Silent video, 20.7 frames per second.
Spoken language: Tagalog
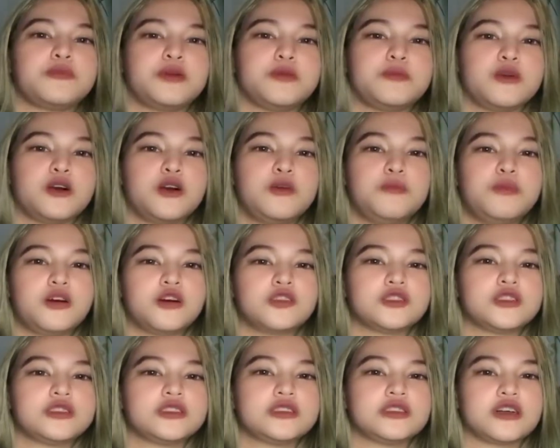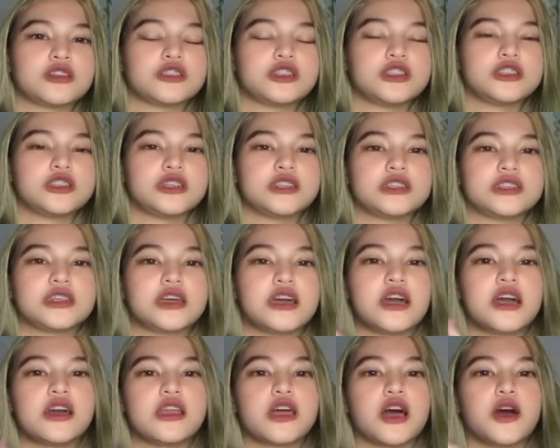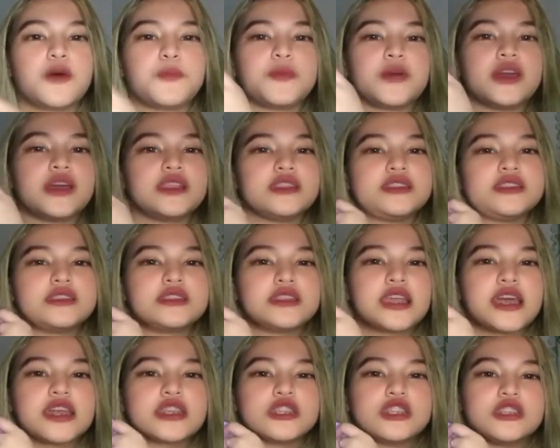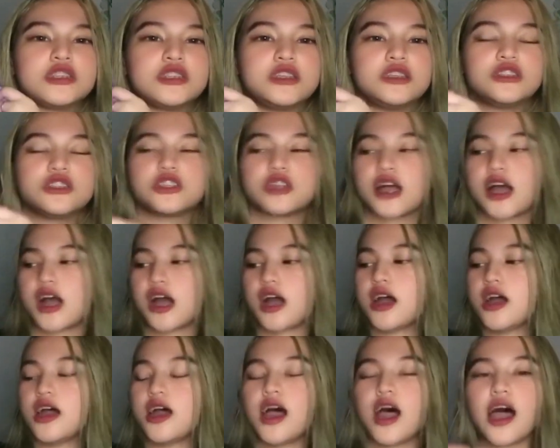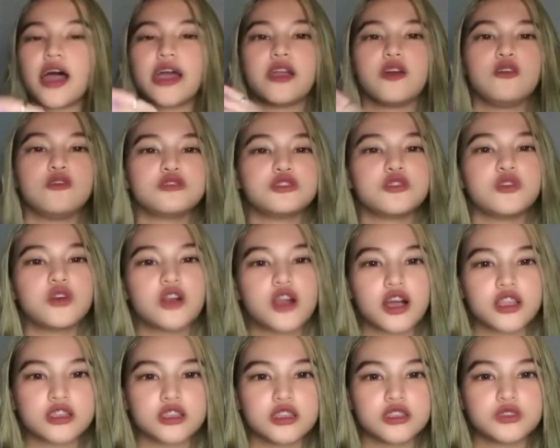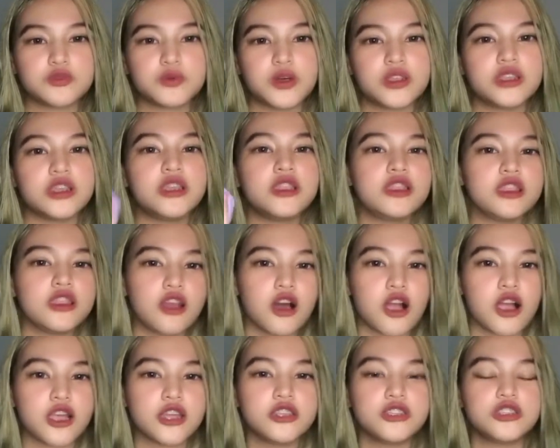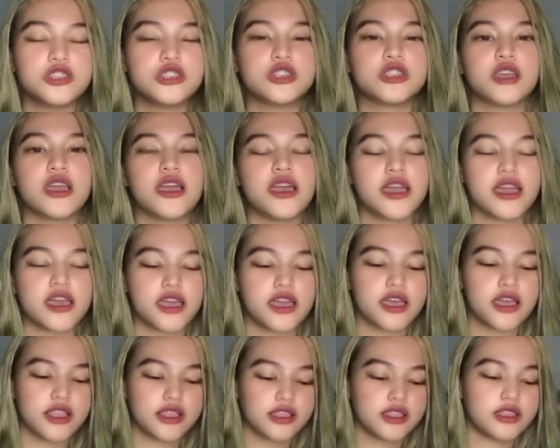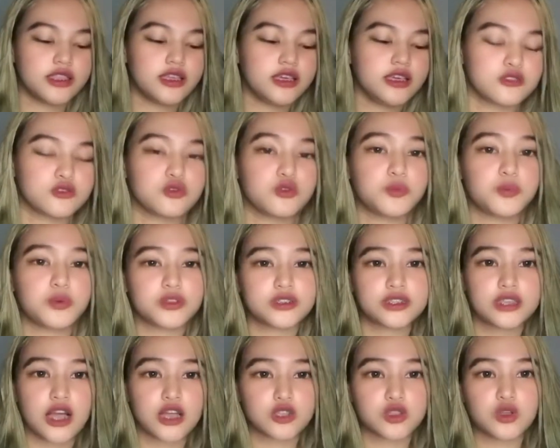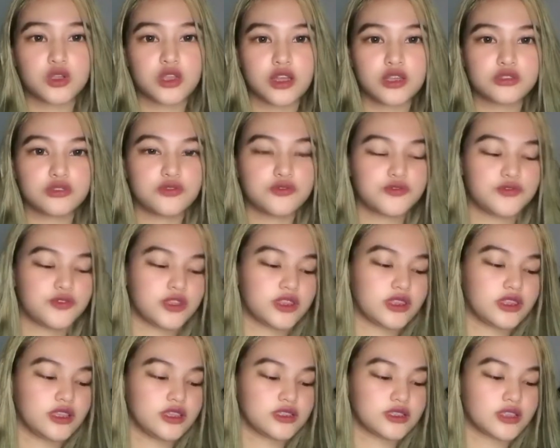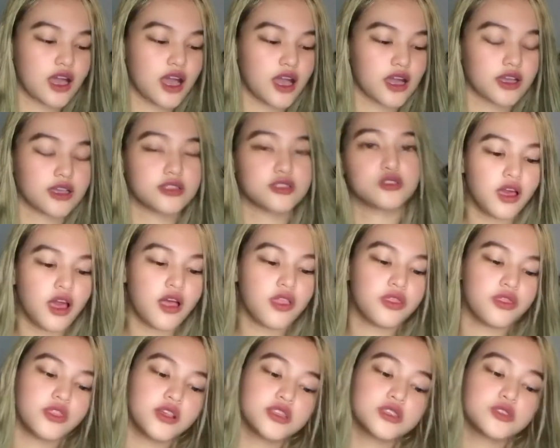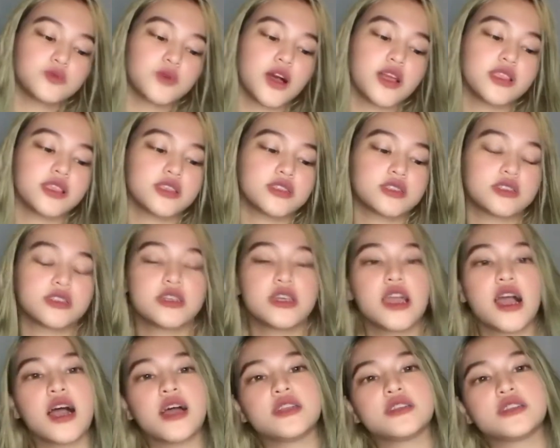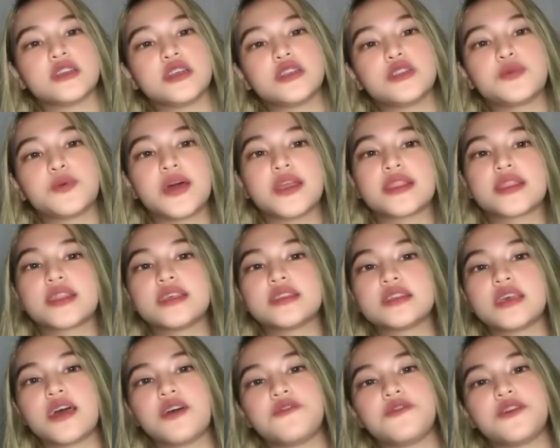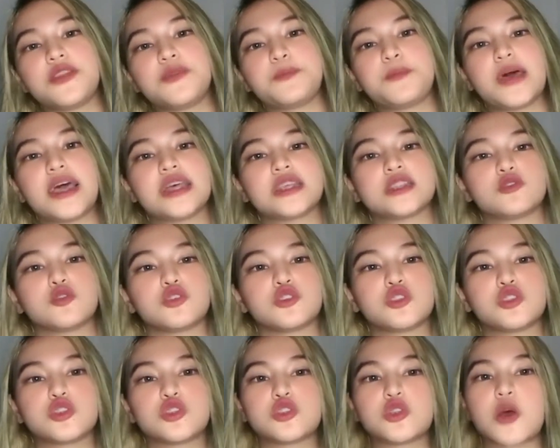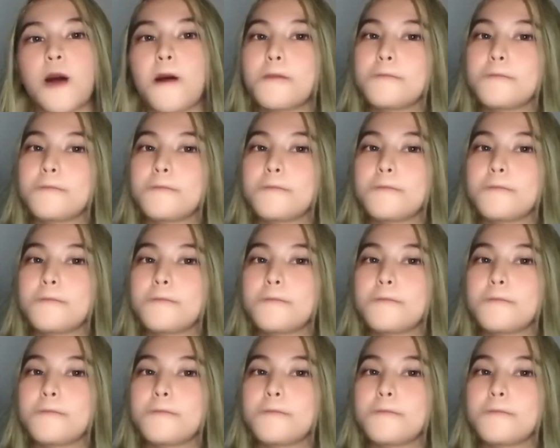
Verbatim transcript: may mga buttons lang siya dyan sa harap and stretchy din siya. I also got this one in large and super sakto lang nung fit niya sa akin. This one is 327 pesos.